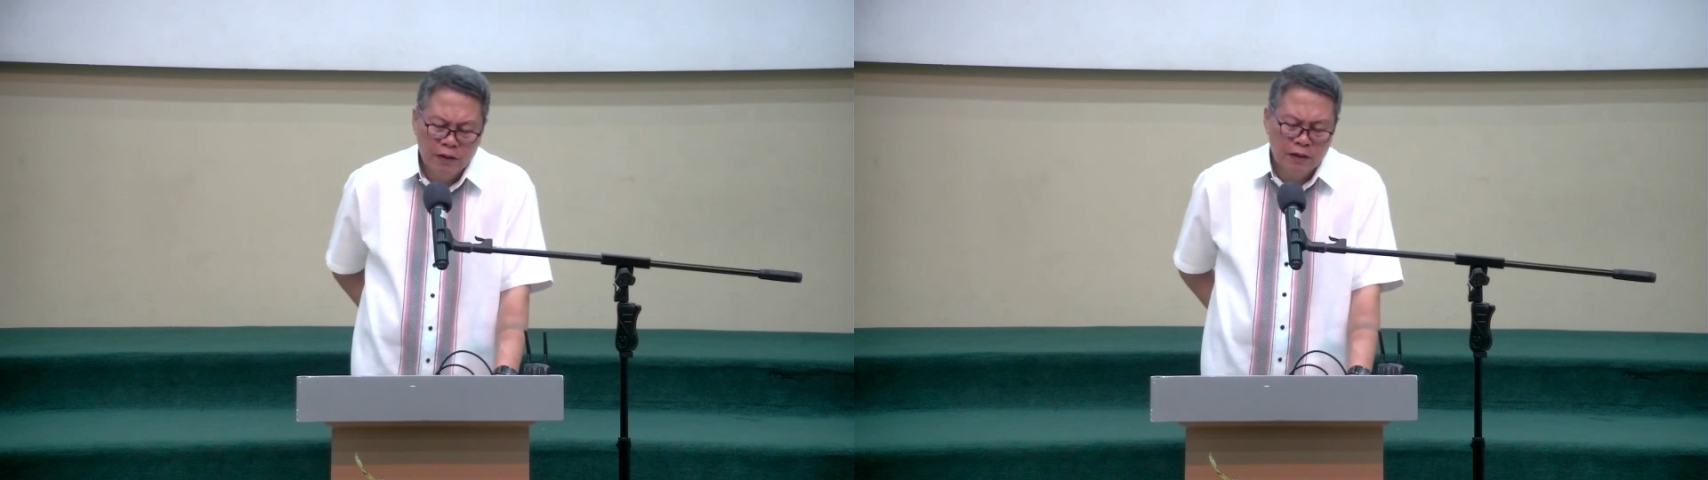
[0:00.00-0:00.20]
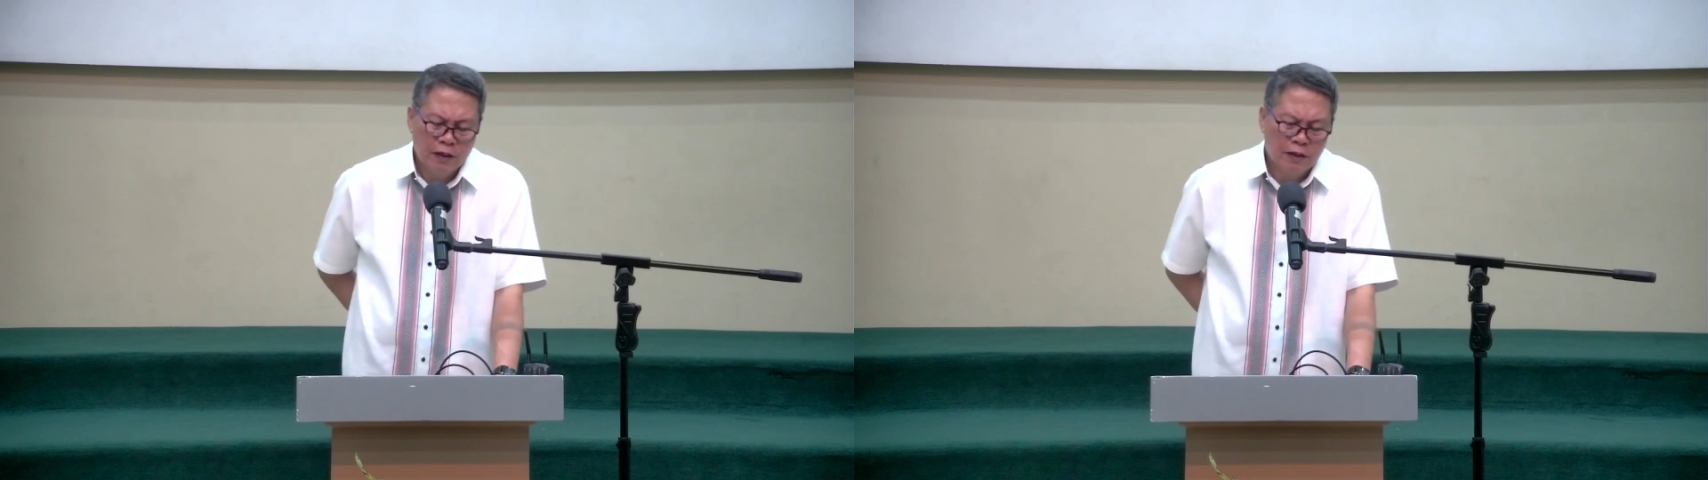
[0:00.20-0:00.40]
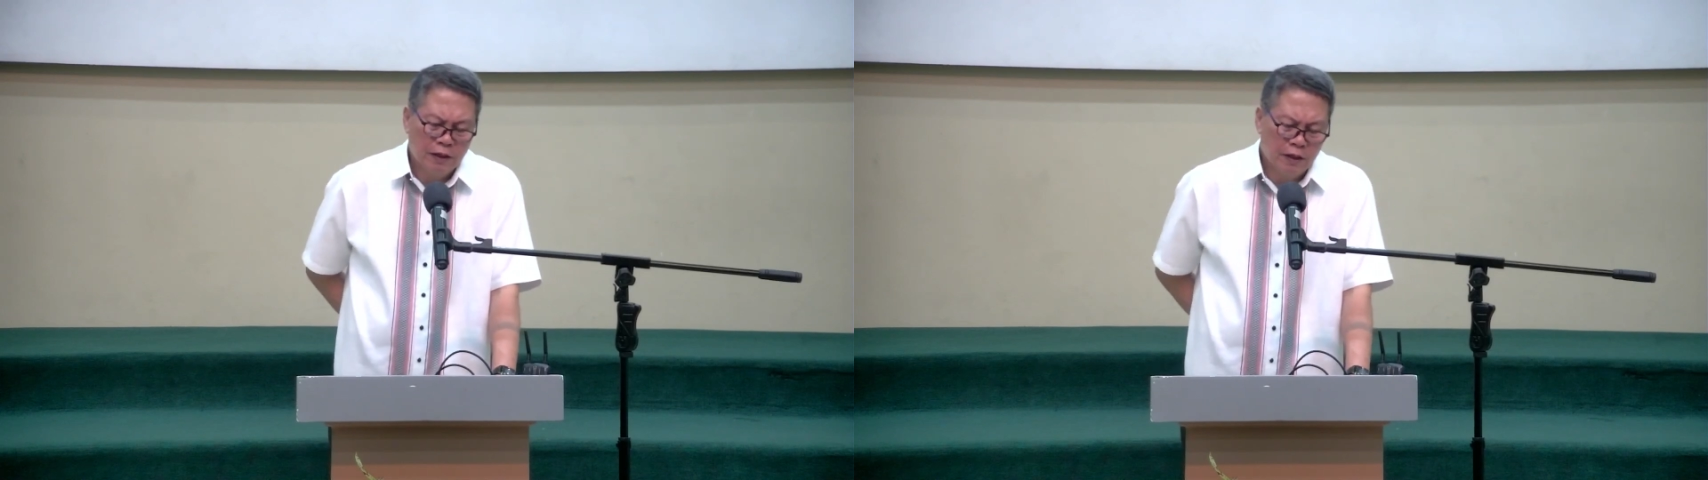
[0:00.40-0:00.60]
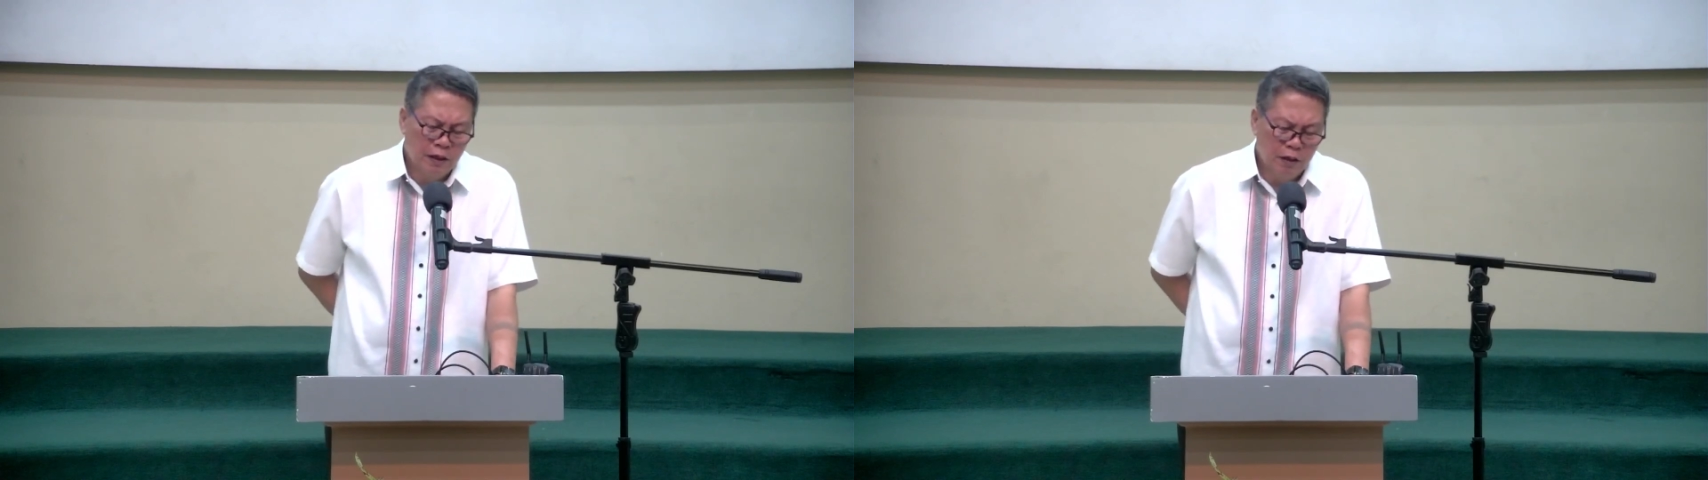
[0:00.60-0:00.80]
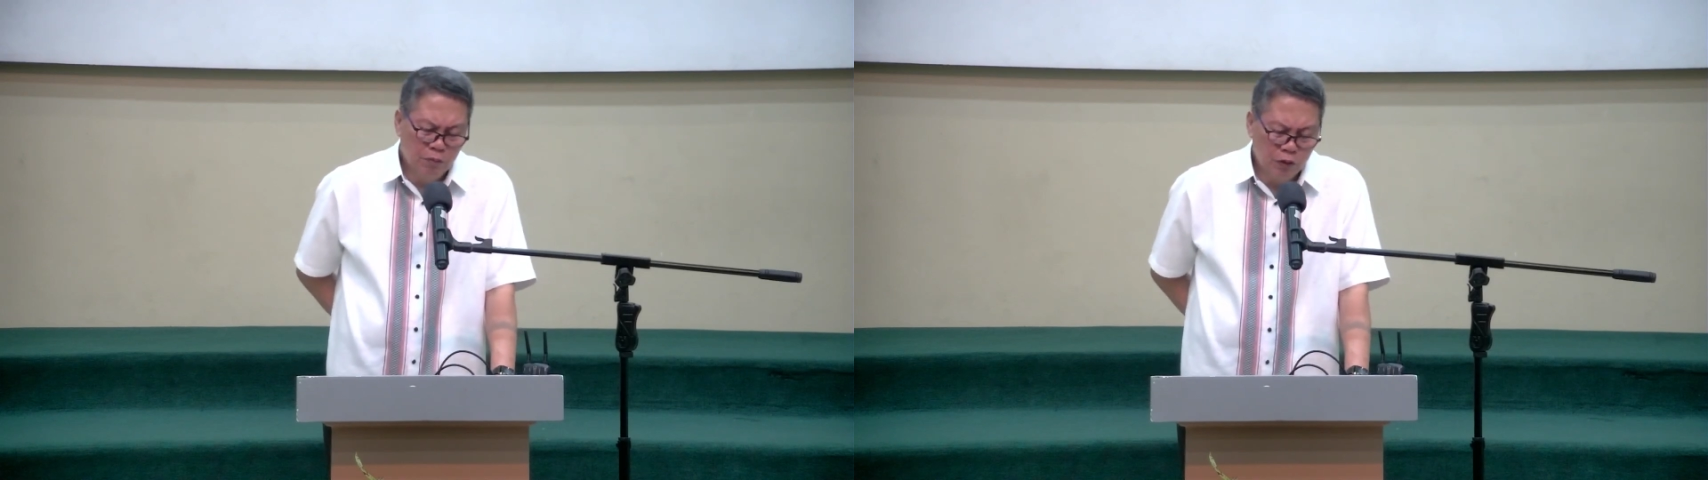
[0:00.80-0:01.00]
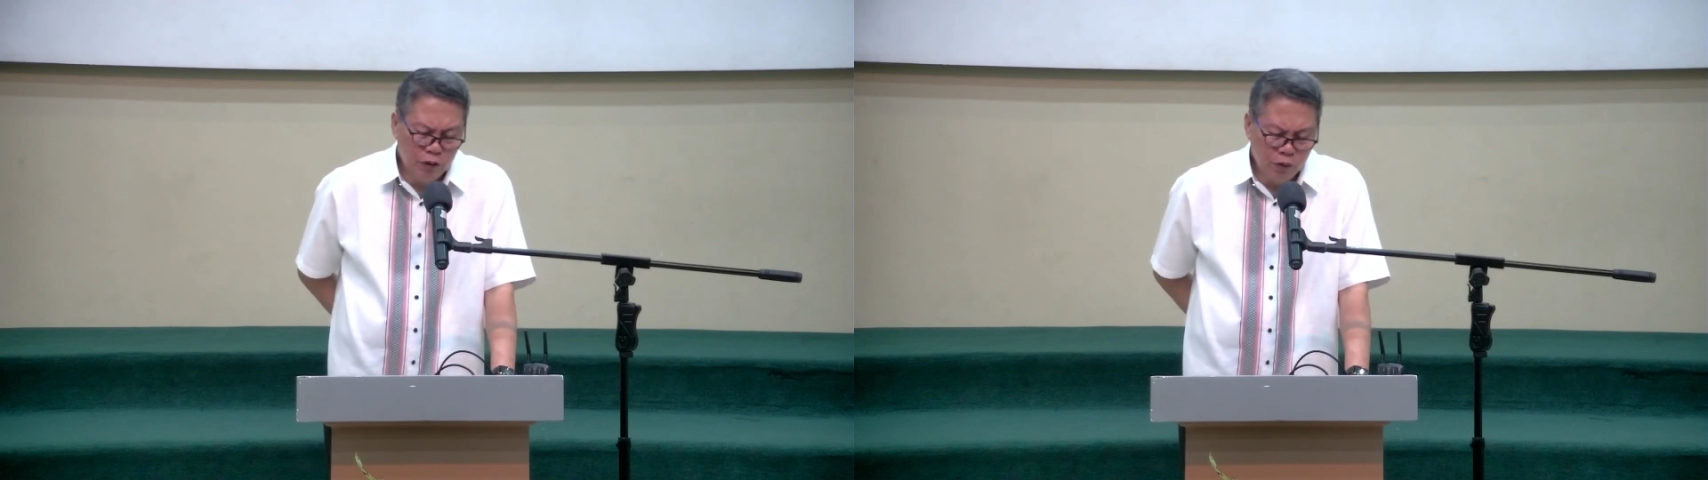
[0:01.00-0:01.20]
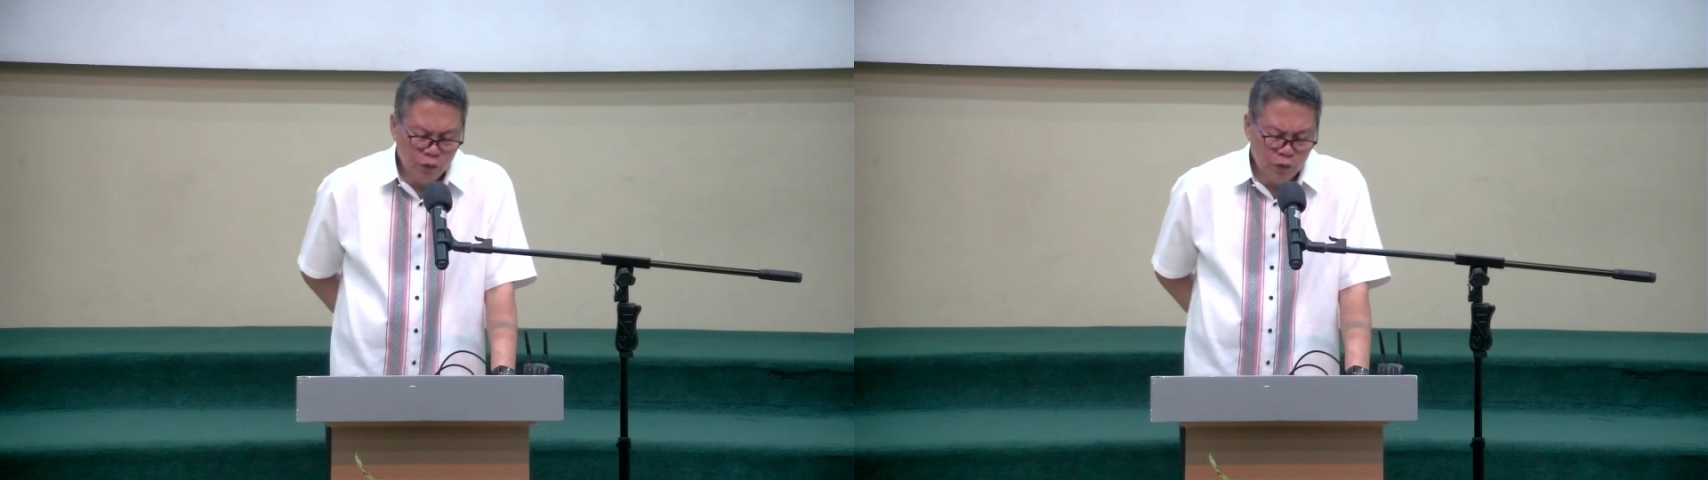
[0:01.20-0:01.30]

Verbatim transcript: uh, early morning